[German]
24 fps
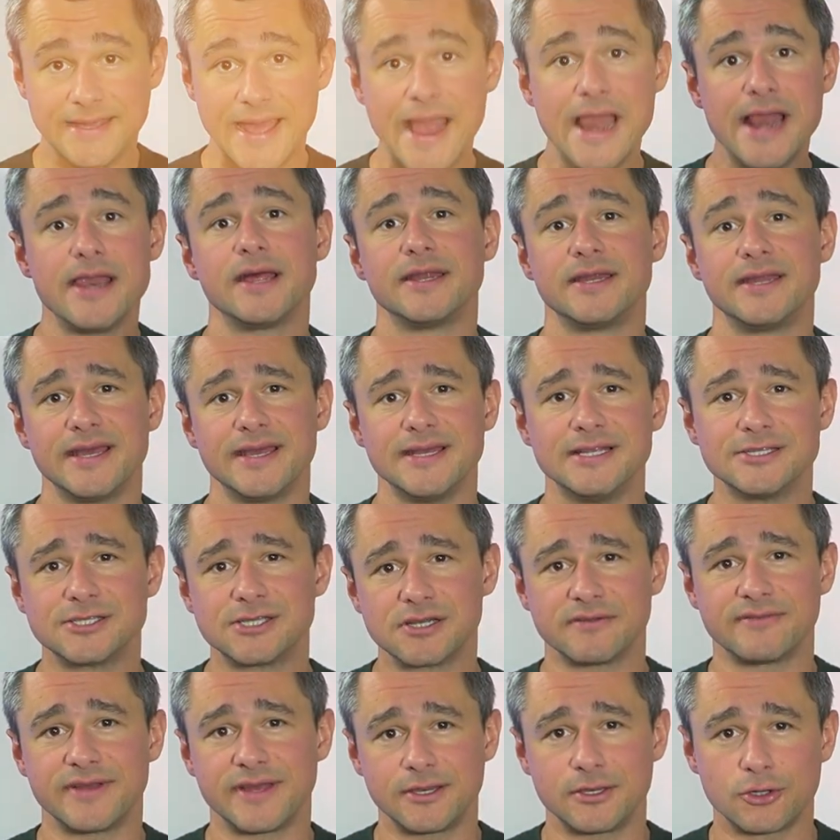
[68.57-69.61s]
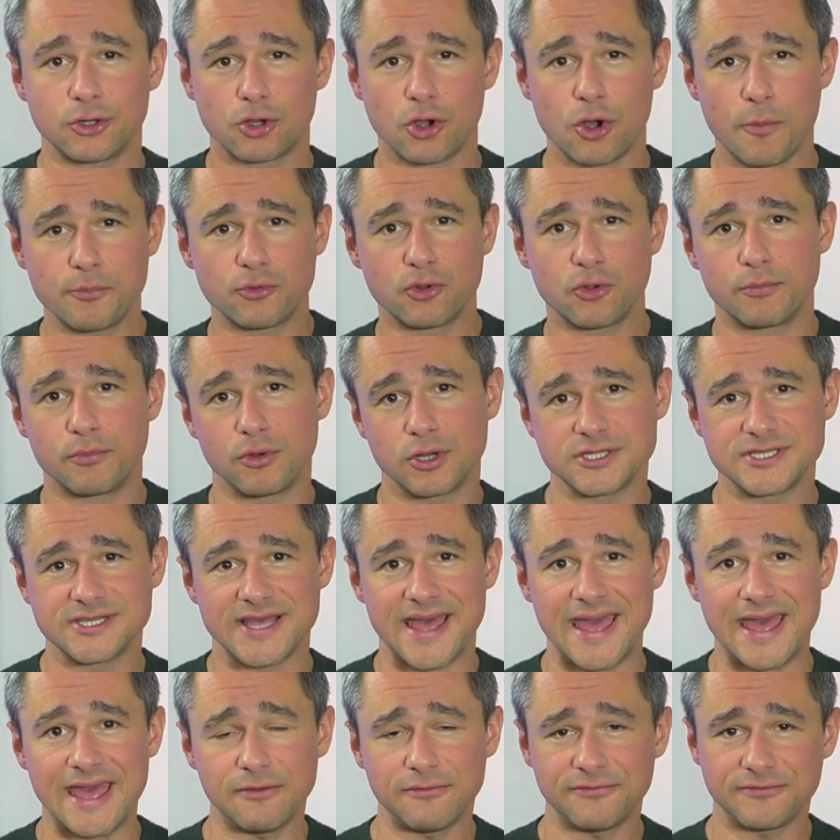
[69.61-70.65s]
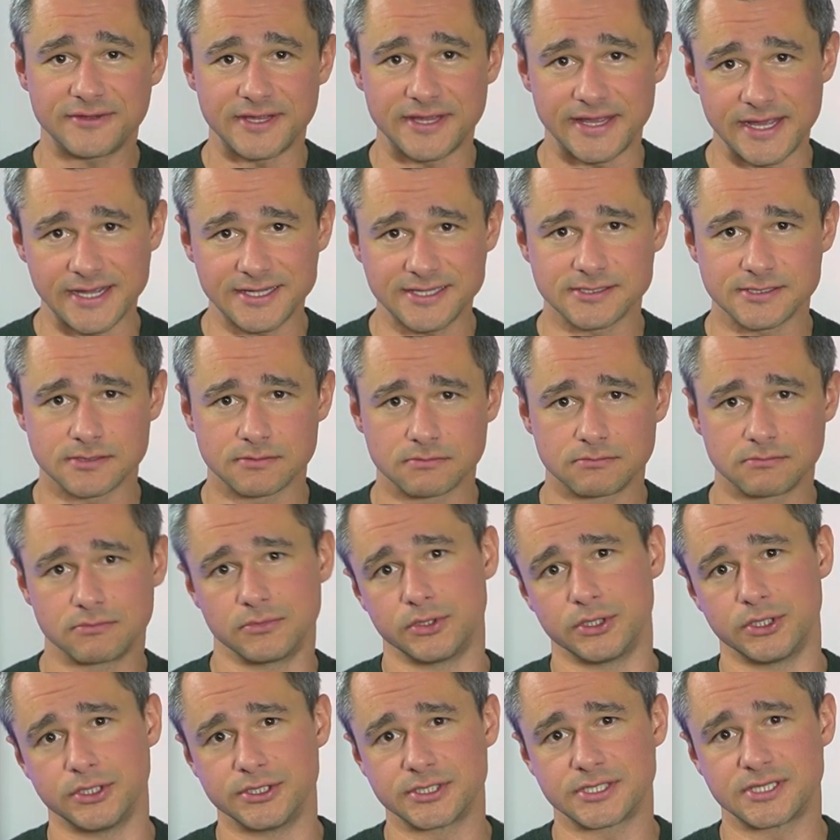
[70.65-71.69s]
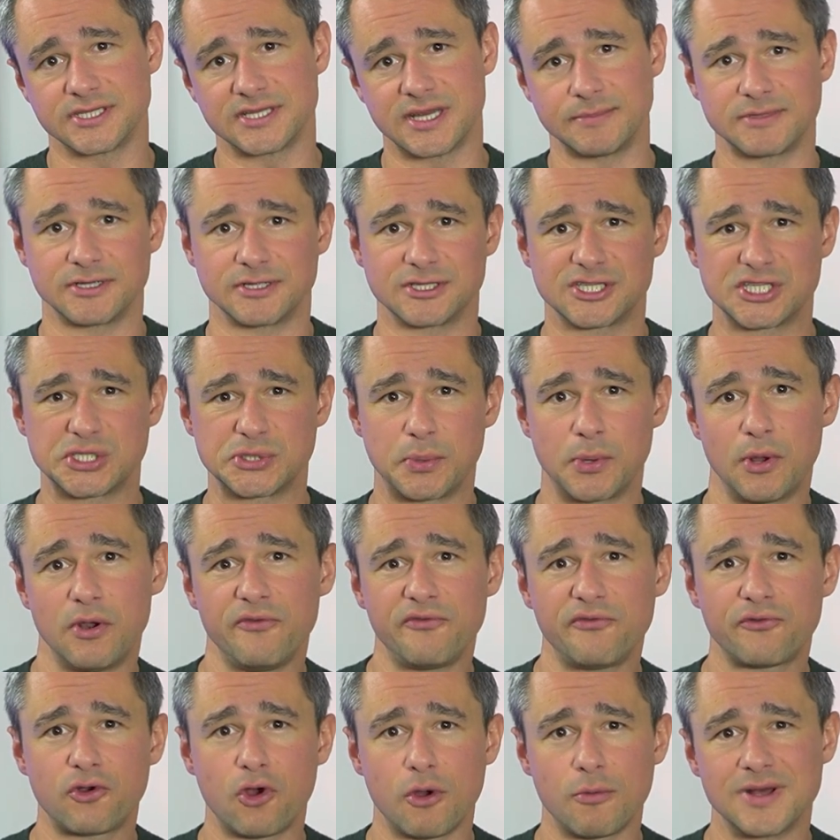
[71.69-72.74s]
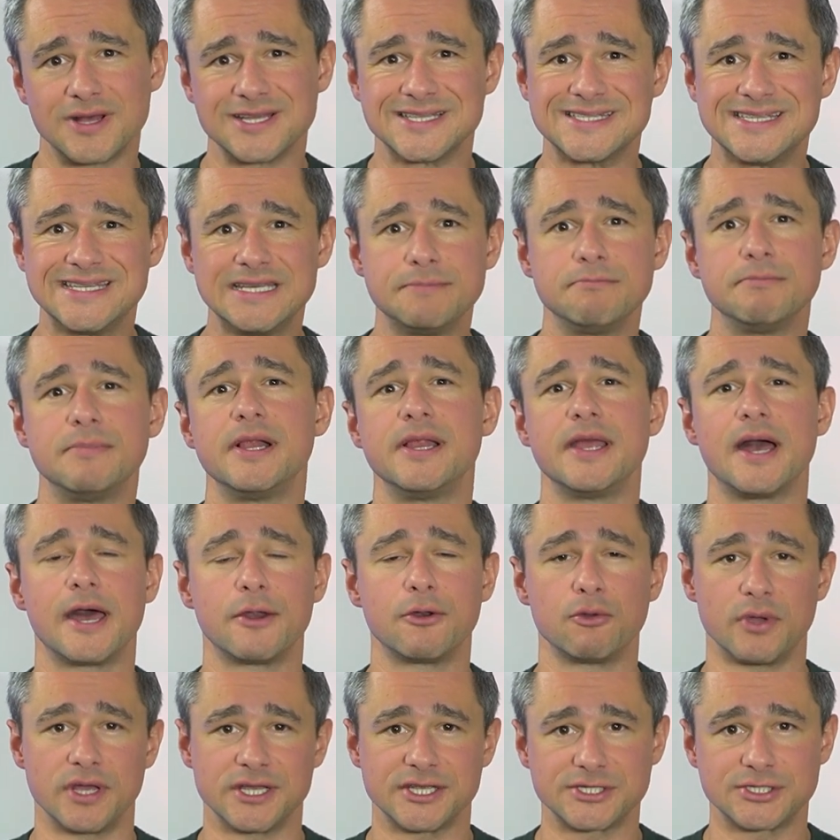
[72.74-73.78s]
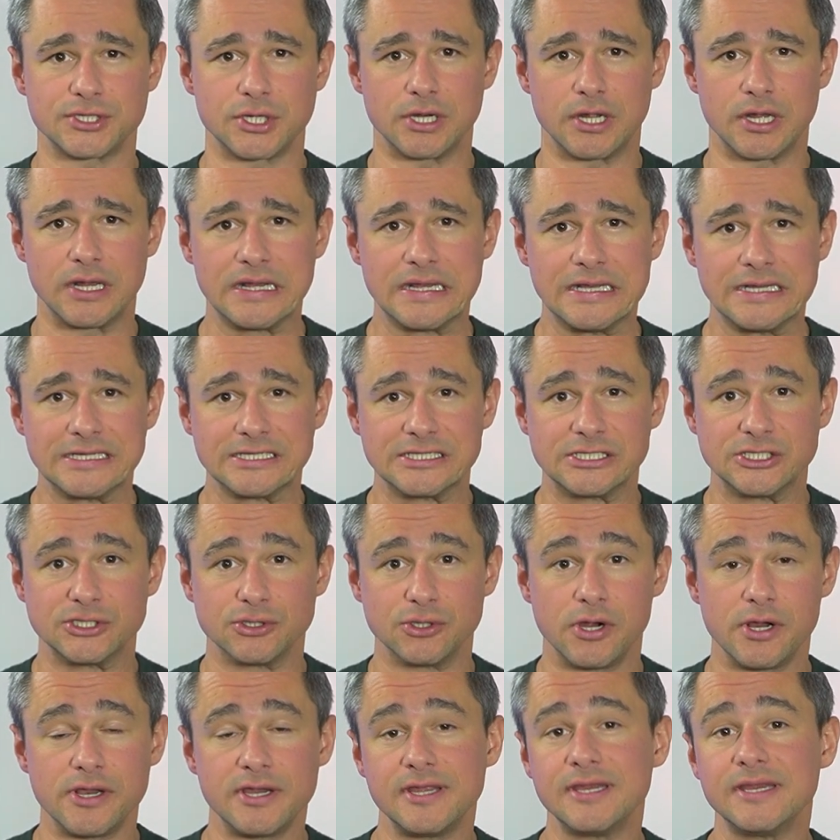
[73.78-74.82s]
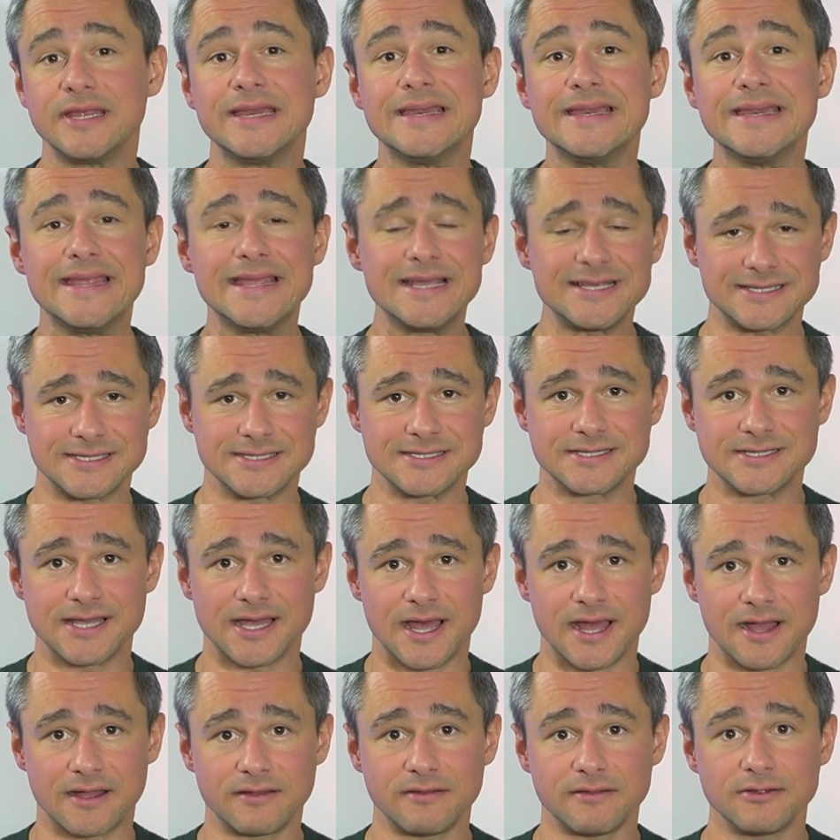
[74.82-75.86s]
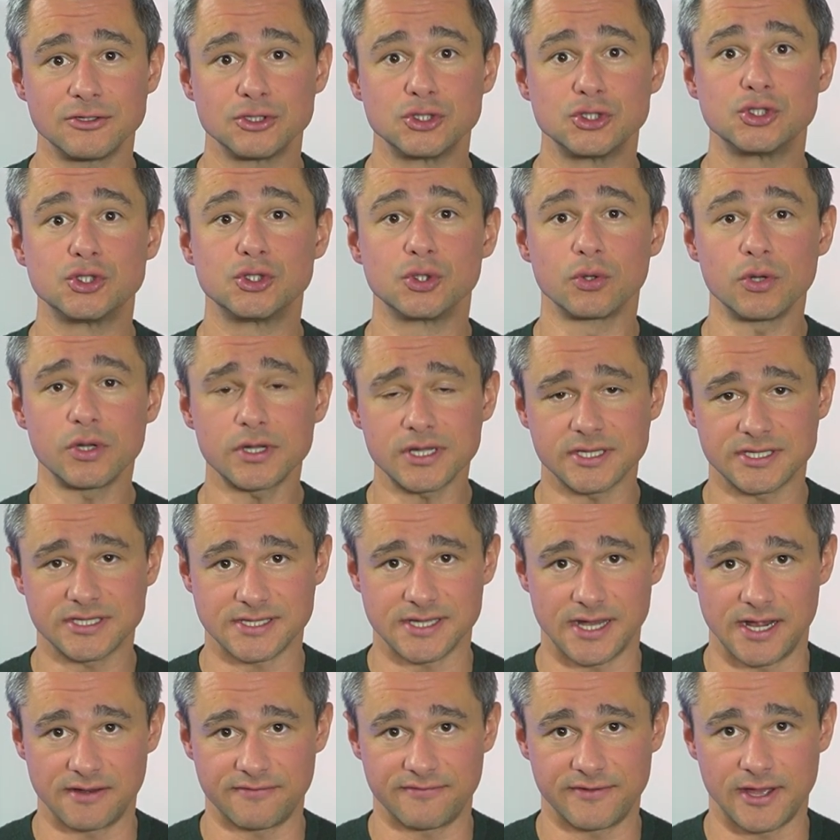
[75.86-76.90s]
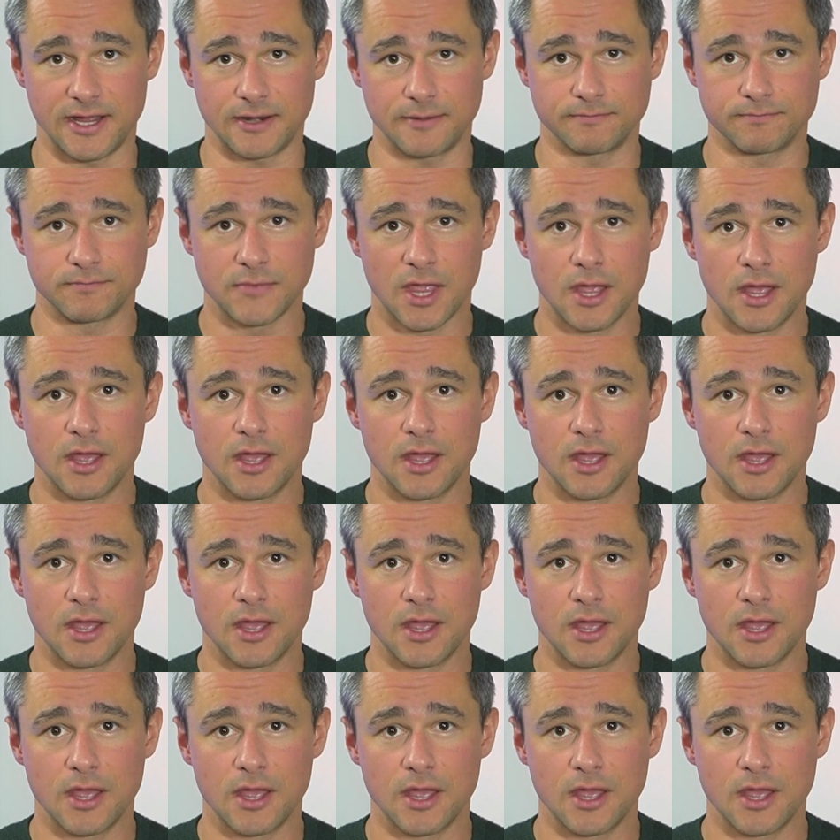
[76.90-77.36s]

Gelder der insolventen Kryptobörse FTX, insgesamt 12,7 Milliarden US-Dollar, sollen in den nächsten Tagen zurückgezahlt werden.